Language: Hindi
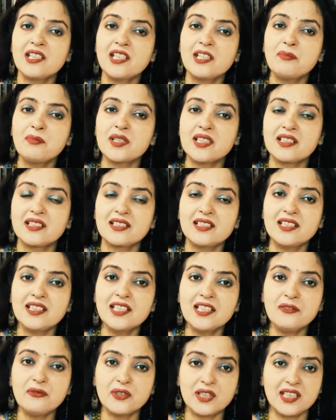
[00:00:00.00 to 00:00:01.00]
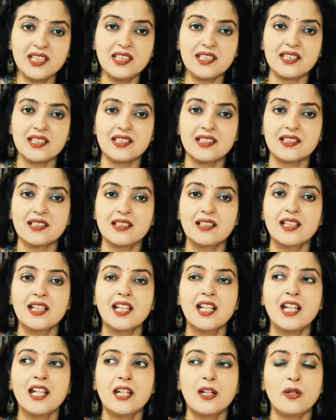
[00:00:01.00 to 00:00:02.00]
ने प्रकृति ने वही किया
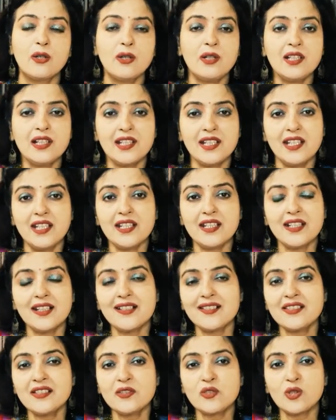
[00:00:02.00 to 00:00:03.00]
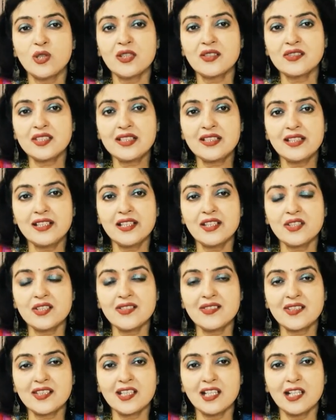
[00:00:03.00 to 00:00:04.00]
और एक ऐसे टॉक्सिक
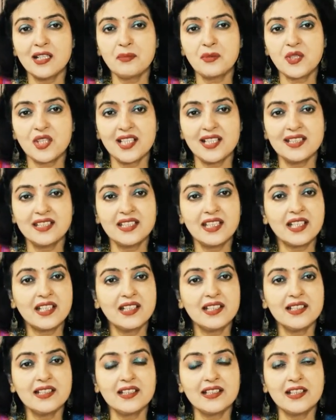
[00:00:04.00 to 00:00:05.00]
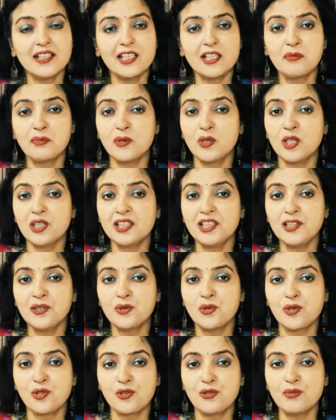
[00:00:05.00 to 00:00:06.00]
रिलेशन से आप शायद निकल कर एक बहुत ही
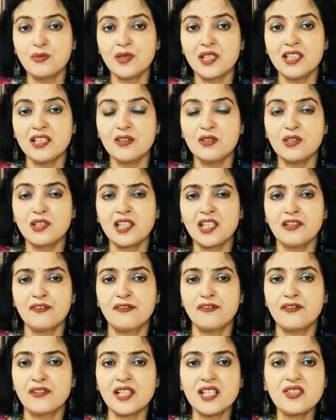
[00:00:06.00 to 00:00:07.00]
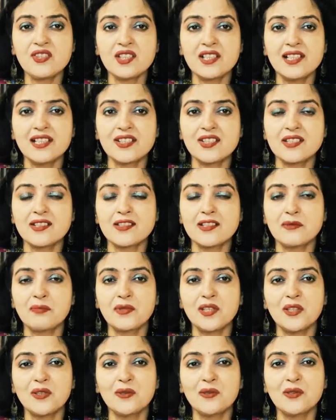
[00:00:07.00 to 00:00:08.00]
खुशनुमा और एक फ्रेश रिलेशनशिप
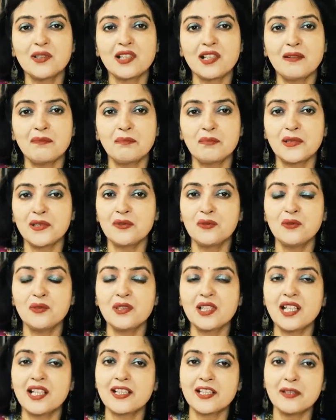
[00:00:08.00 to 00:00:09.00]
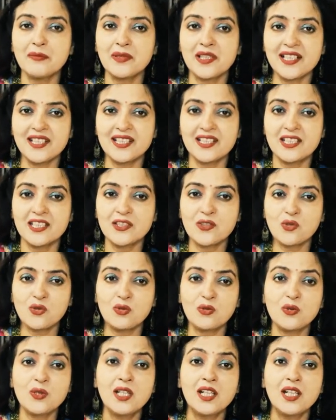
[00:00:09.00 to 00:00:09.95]
की ओर आप बिल्कुल आगे बढ़ेंगे जो